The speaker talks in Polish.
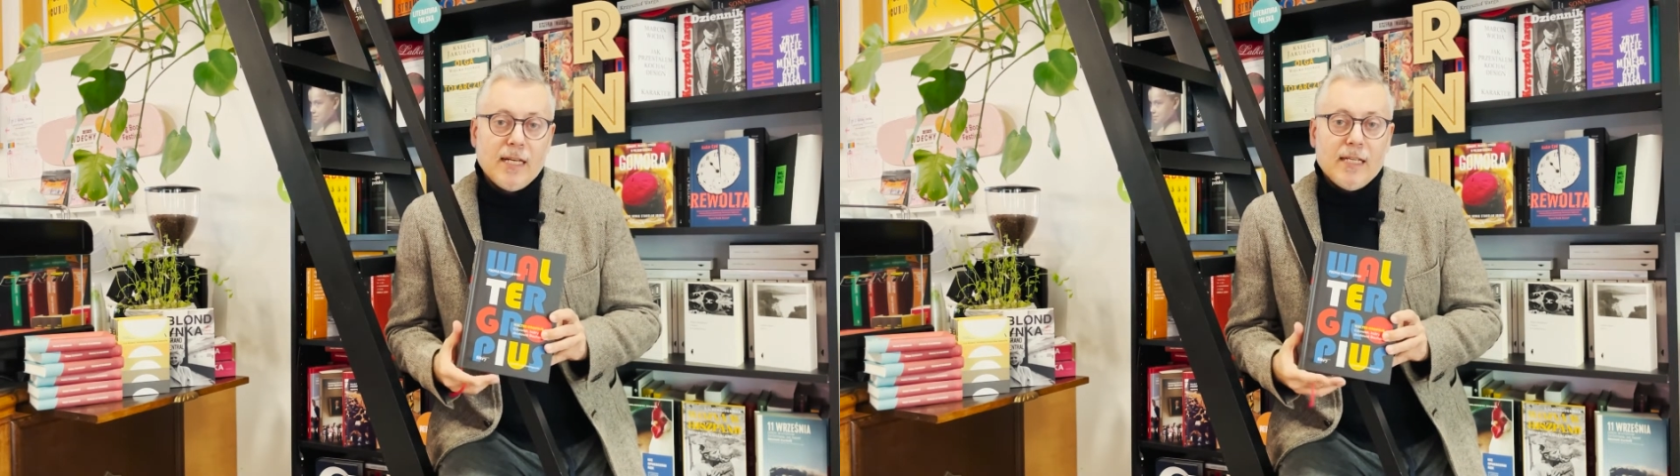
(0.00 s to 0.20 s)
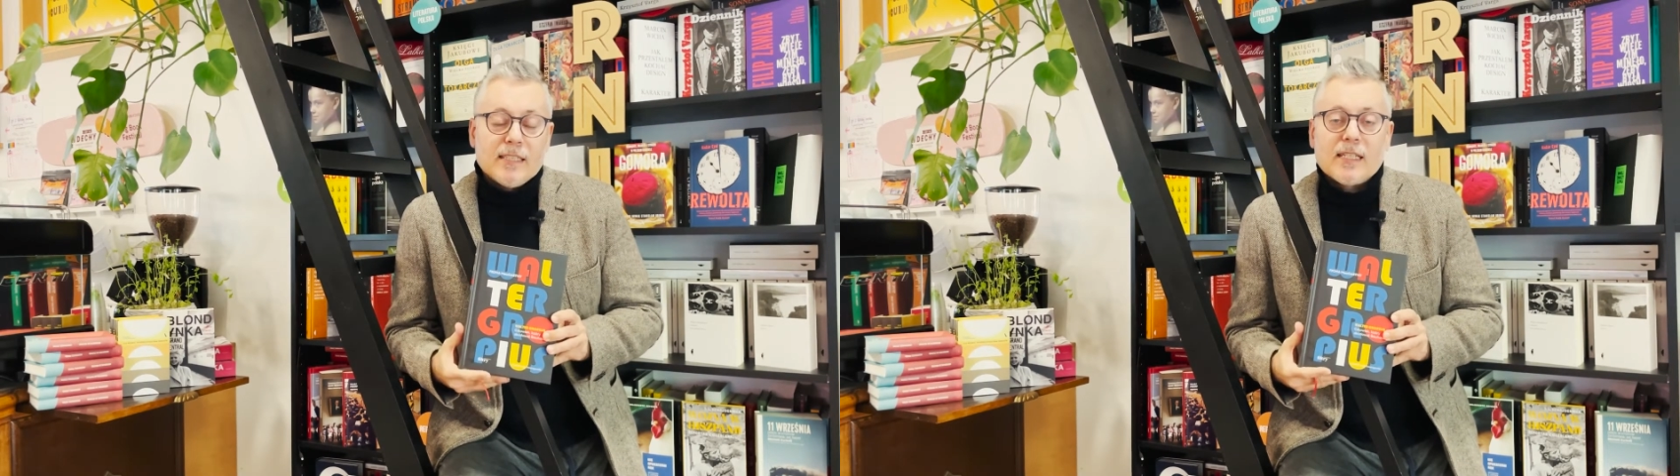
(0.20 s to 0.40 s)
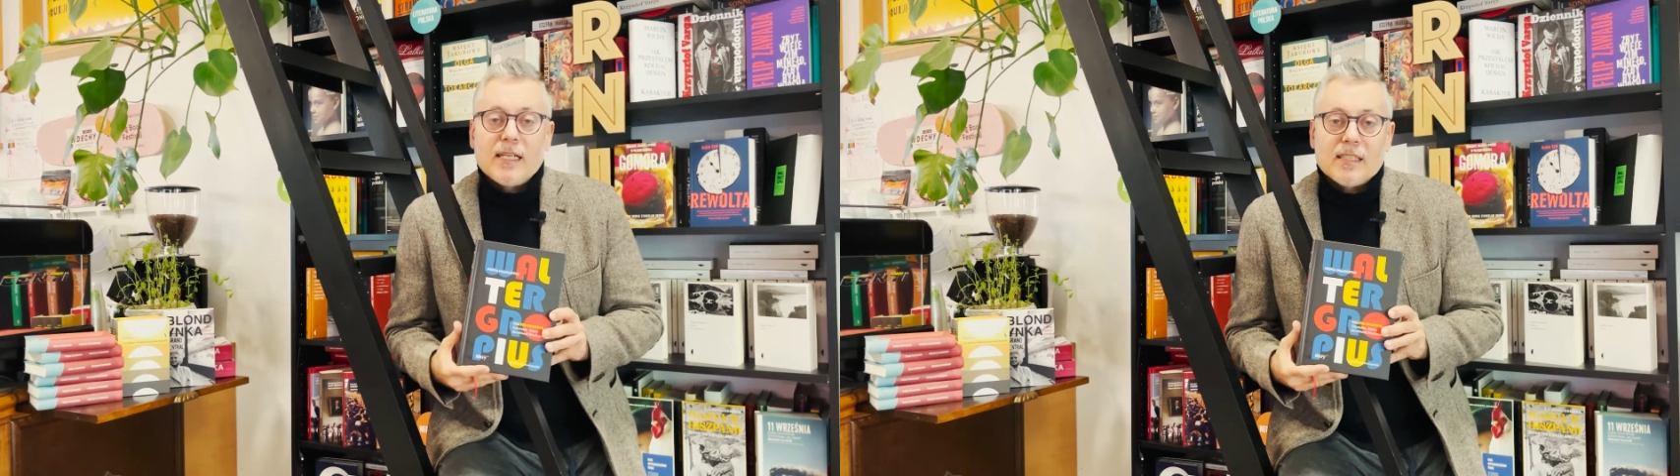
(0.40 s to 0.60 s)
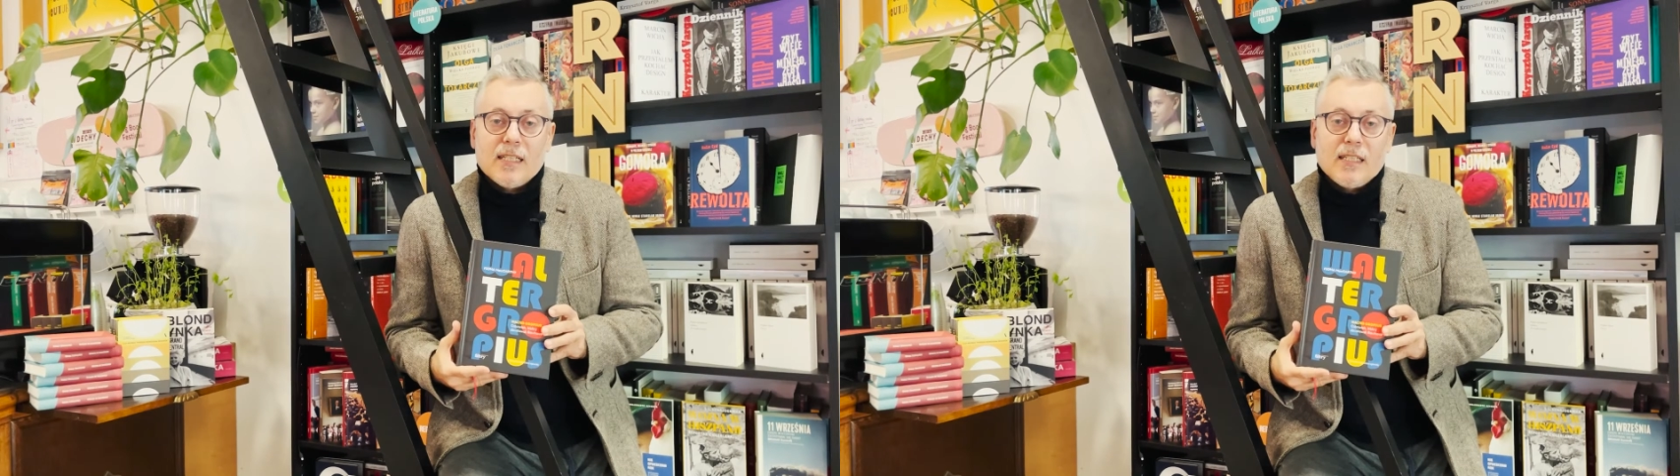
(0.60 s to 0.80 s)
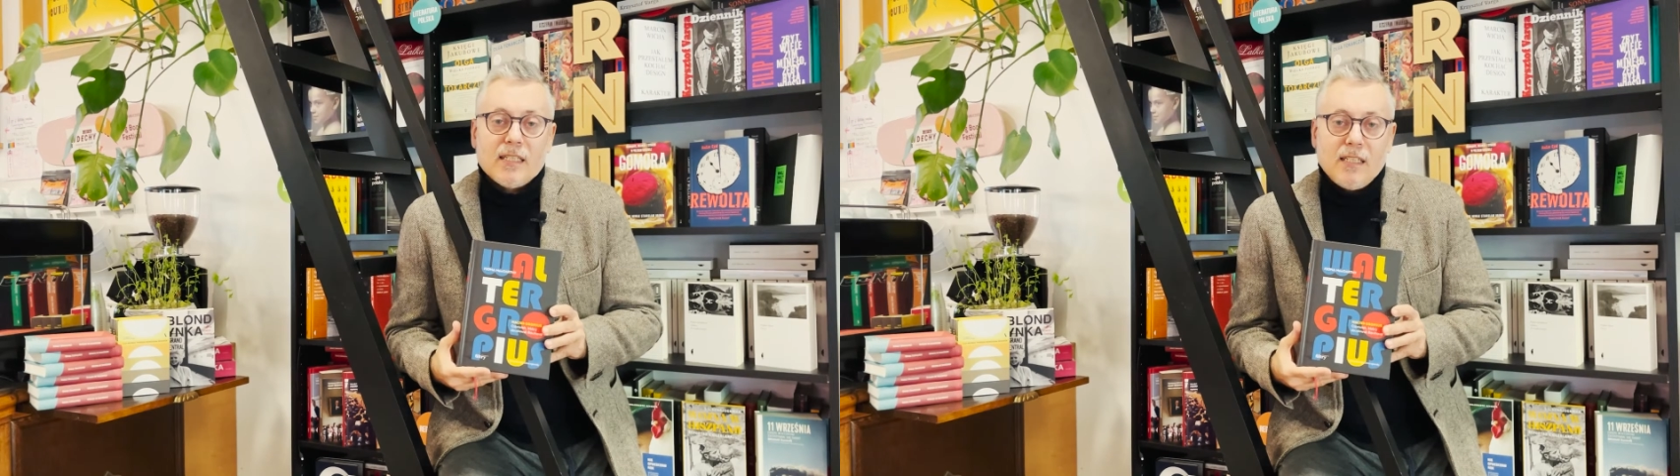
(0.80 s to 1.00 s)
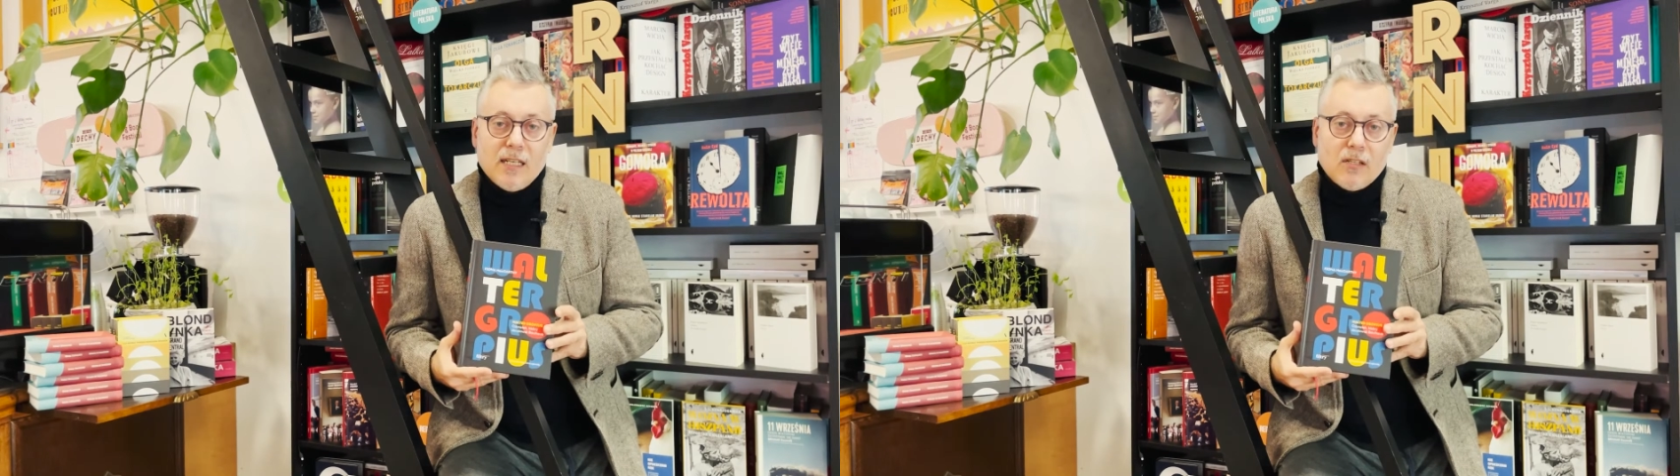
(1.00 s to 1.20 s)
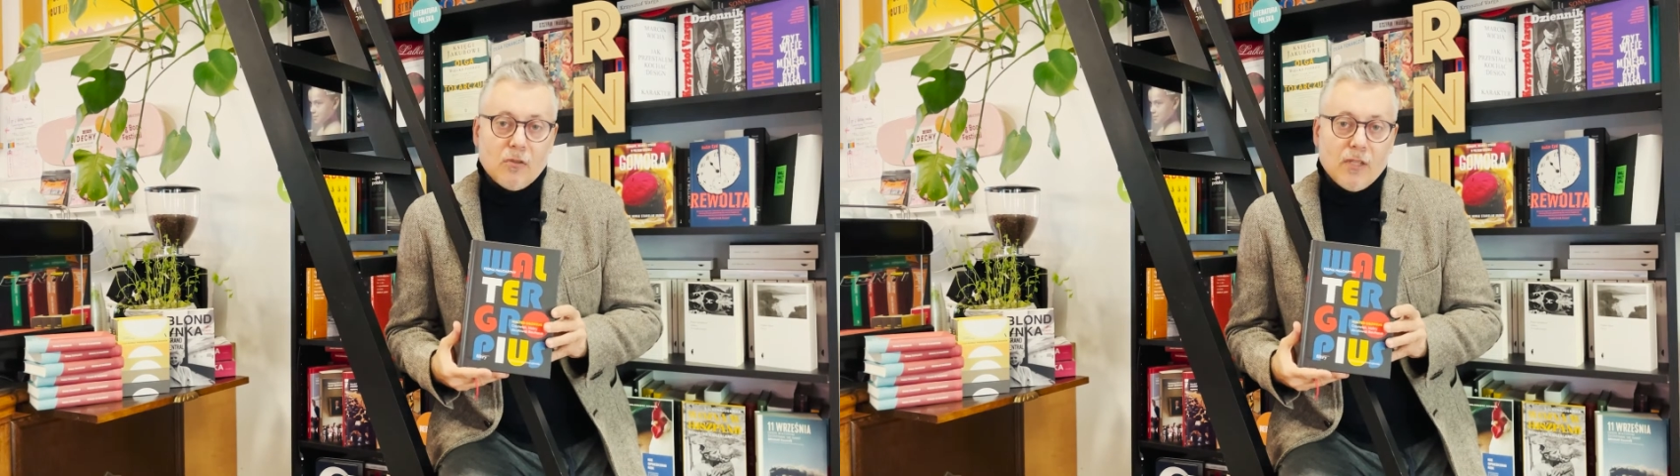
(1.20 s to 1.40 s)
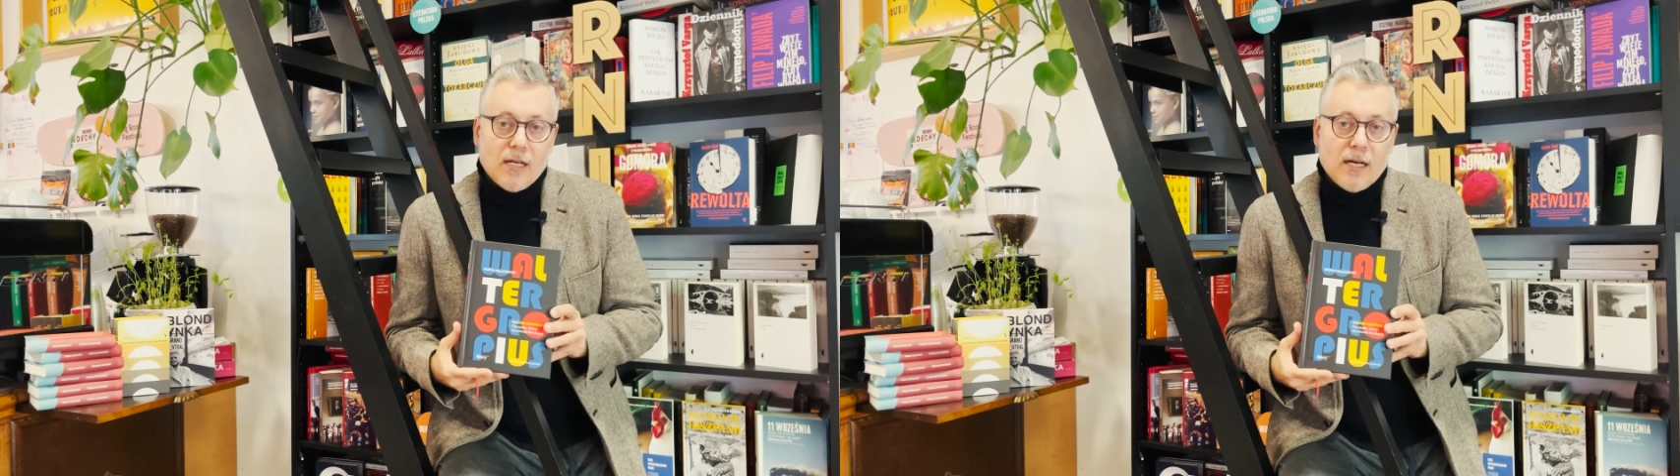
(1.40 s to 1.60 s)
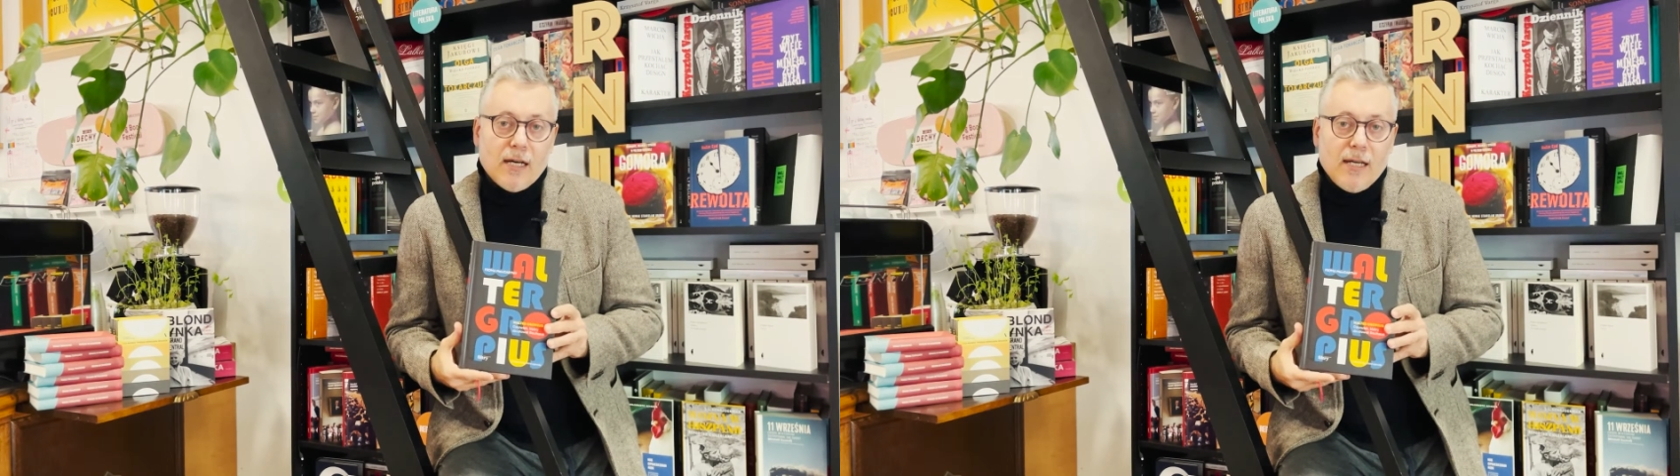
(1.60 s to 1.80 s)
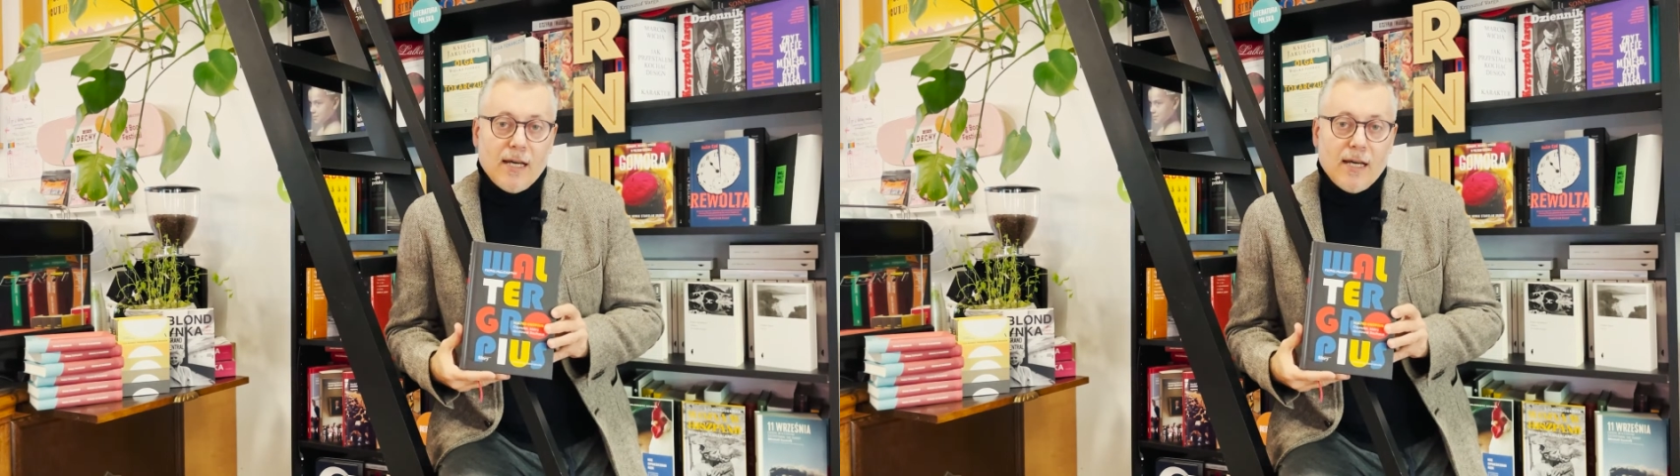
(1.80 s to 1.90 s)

skazanych niejako na